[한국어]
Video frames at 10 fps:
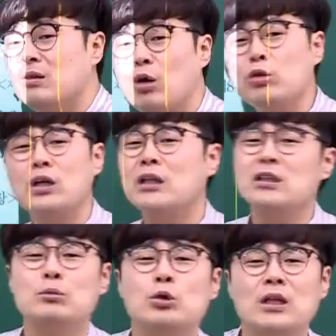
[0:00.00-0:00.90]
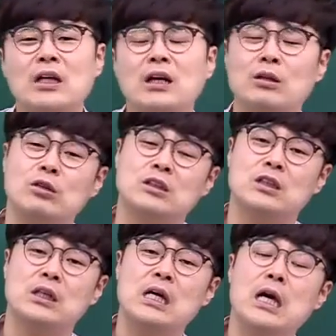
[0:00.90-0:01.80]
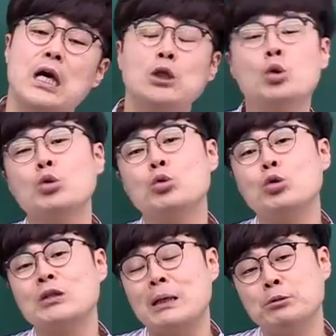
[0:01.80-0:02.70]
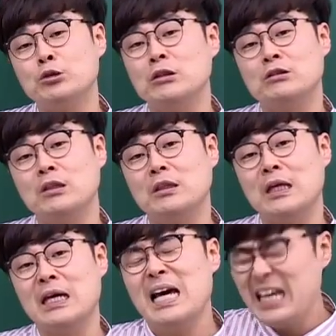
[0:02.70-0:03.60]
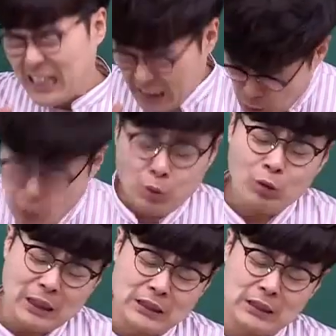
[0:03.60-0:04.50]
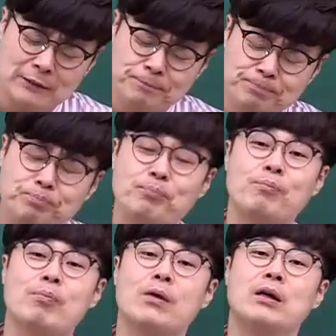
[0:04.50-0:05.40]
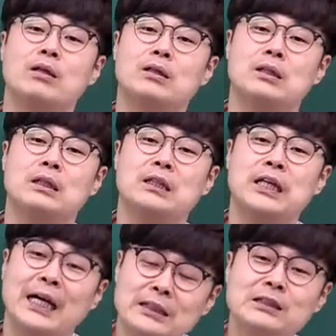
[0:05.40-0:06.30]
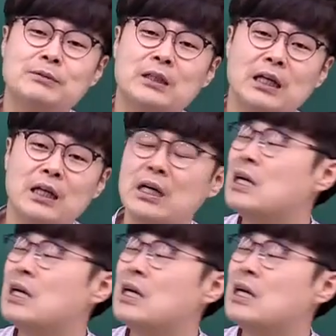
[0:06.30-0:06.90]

어떻게 해야 될지 모르겠다 이런 거지. 이 정도를 잡을 수 있어야 돼. 이 정도까지. 이해하셨습니까?